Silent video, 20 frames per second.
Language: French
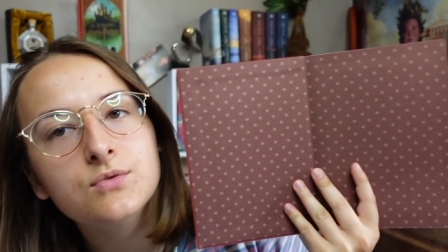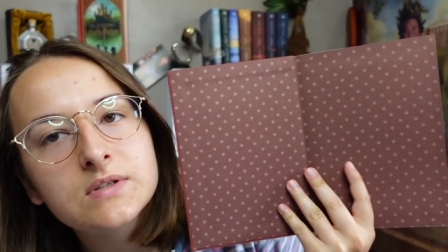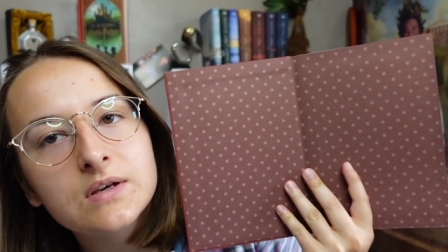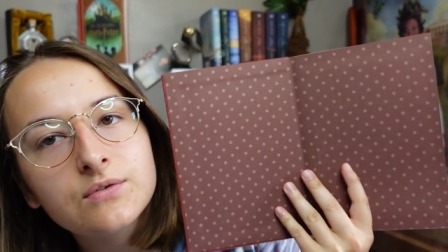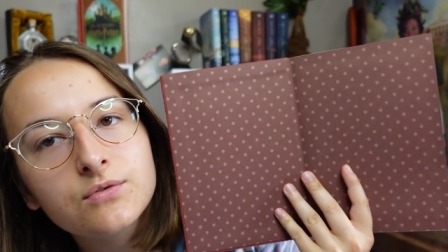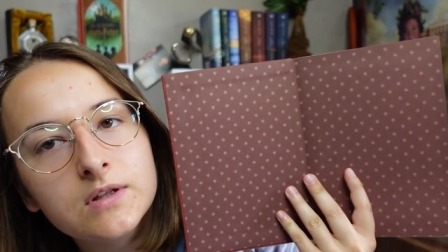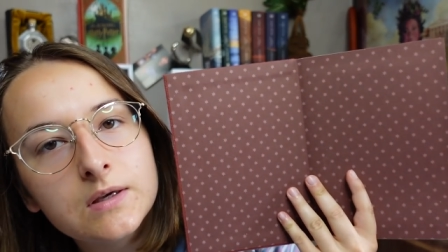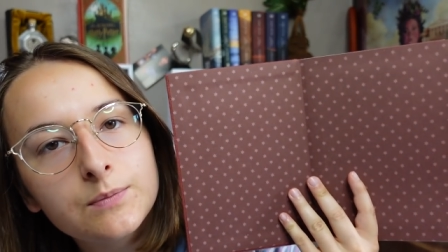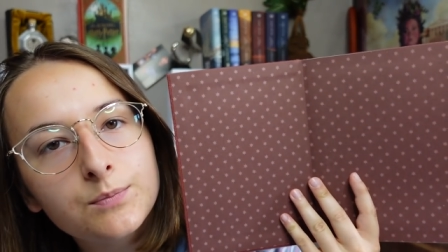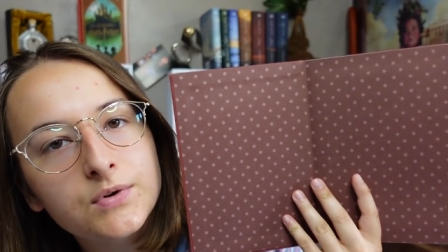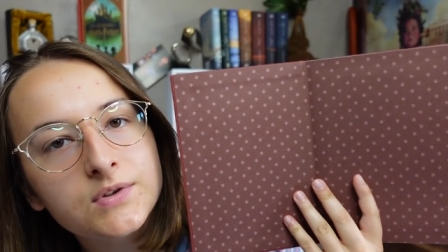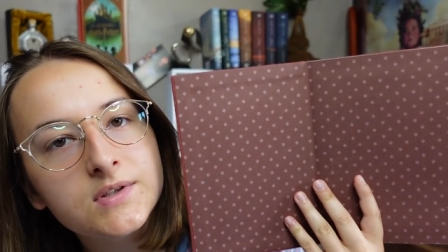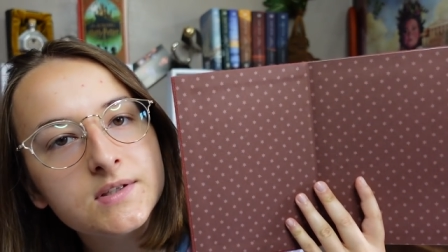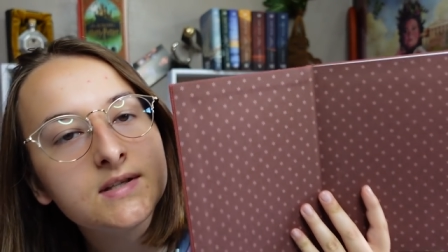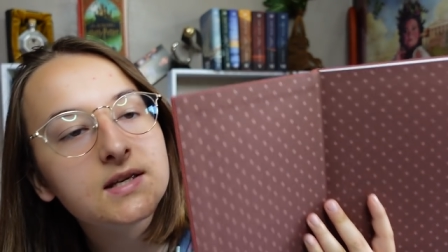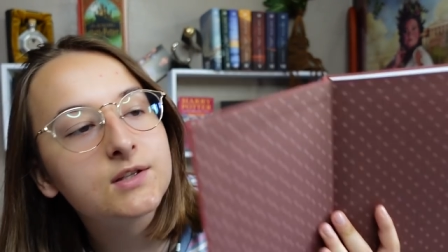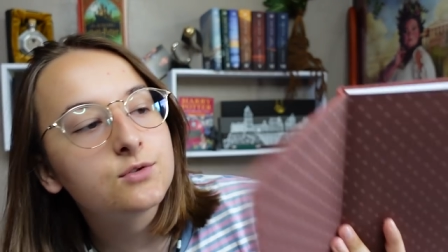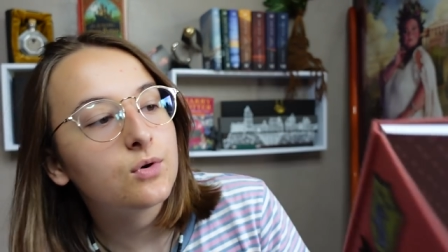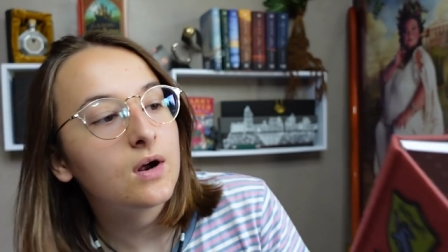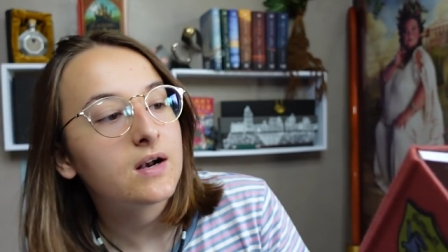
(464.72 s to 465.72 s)
nous avons des
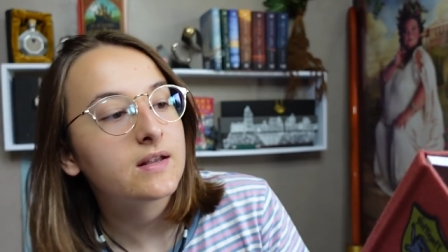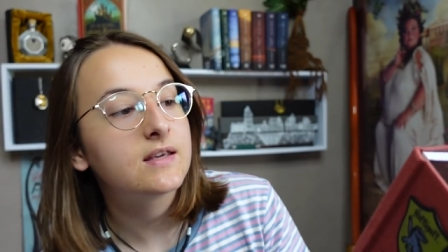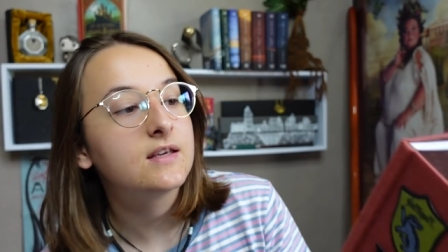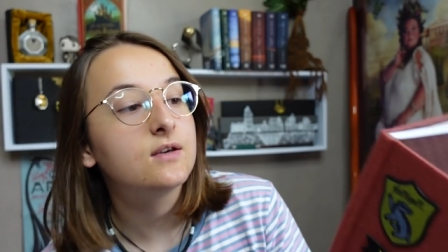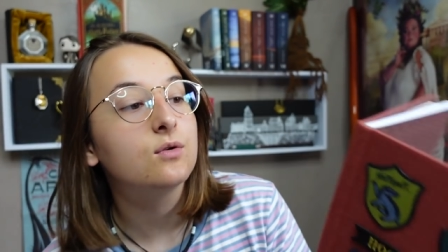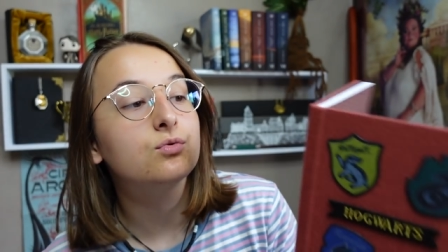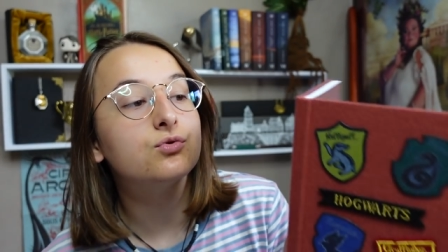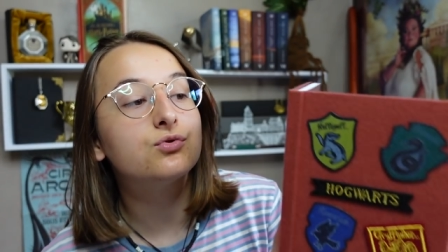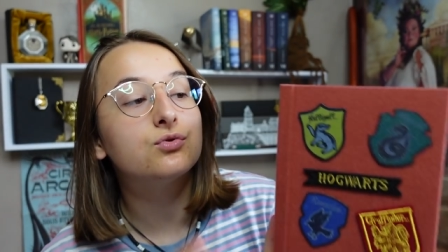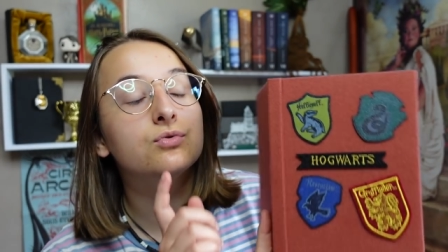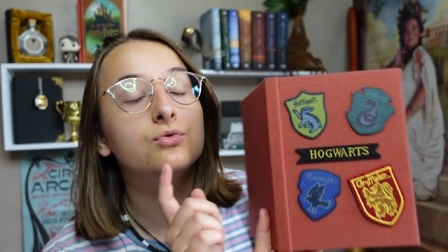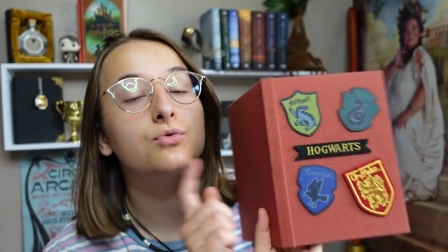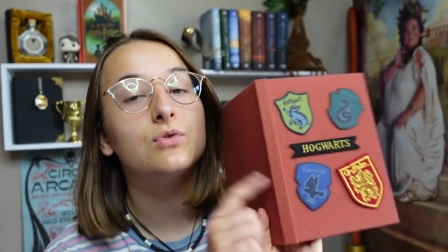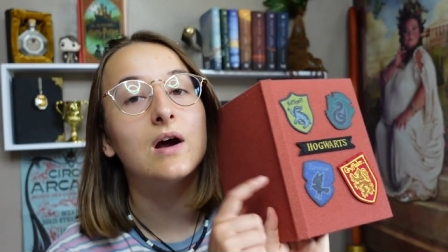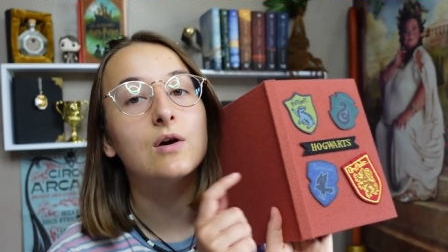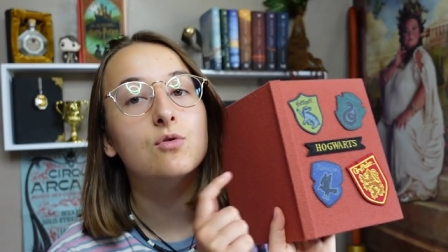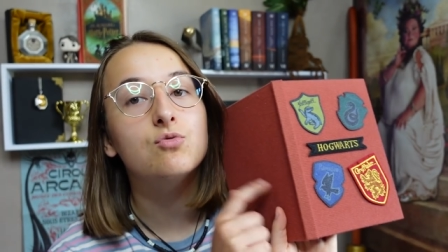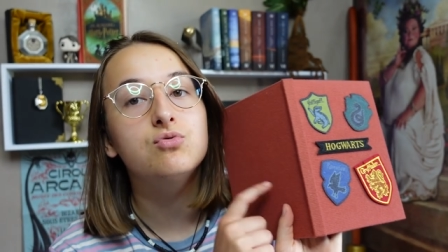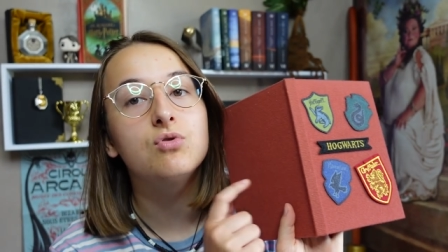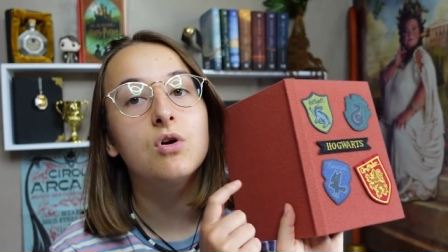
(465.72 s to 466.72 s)
petites étoiles qui ont, sont de
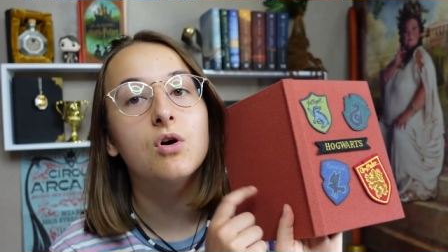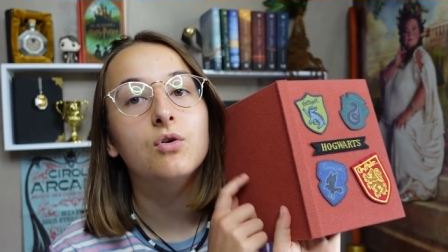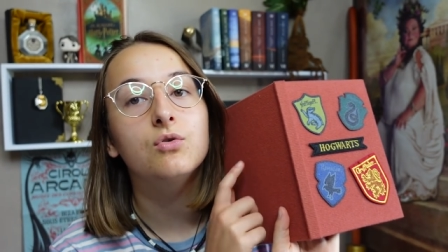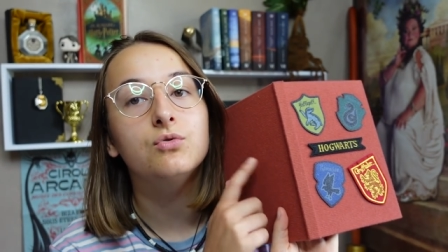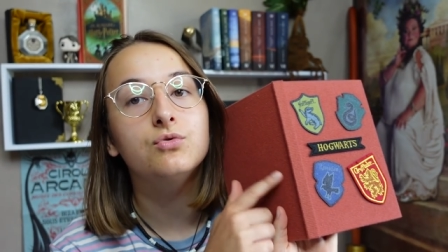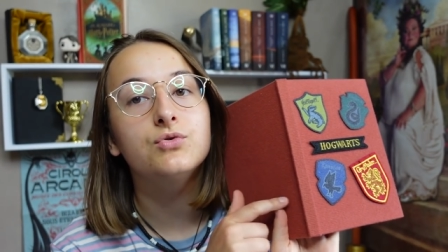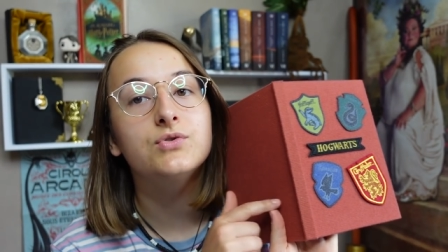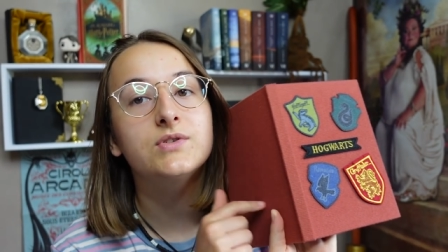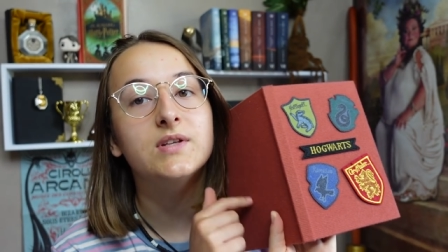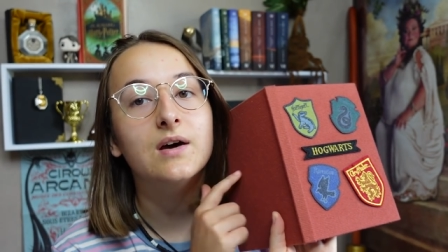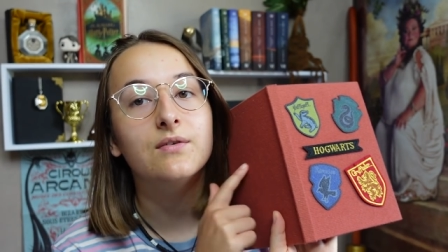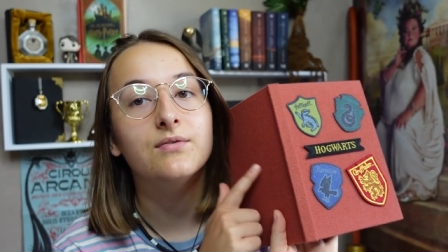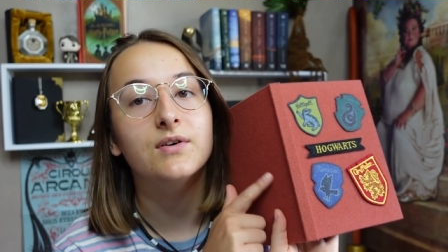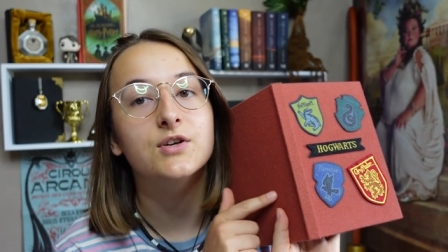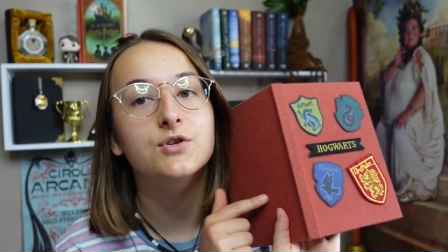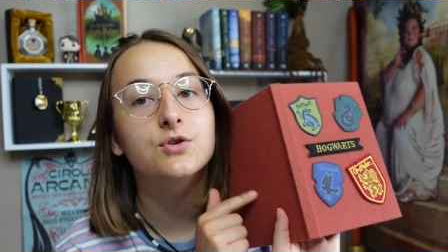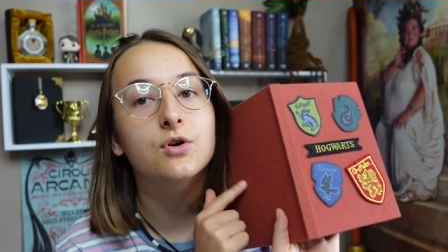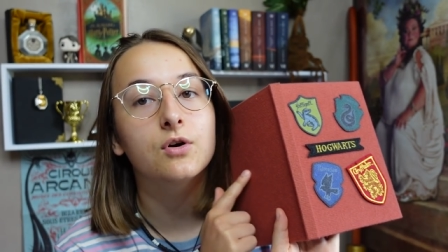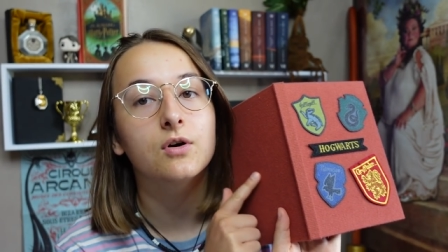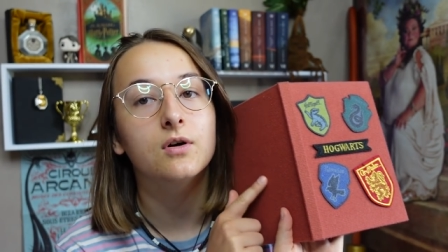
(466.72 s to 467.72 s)
la couleur euh, de ça,
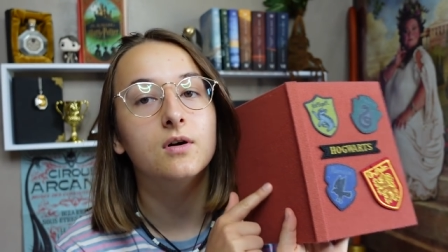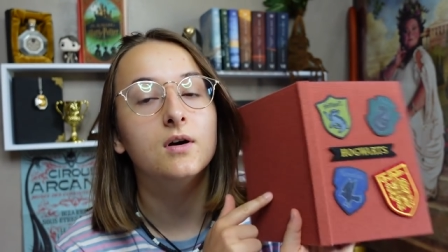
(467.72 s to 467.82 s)
enfin genre...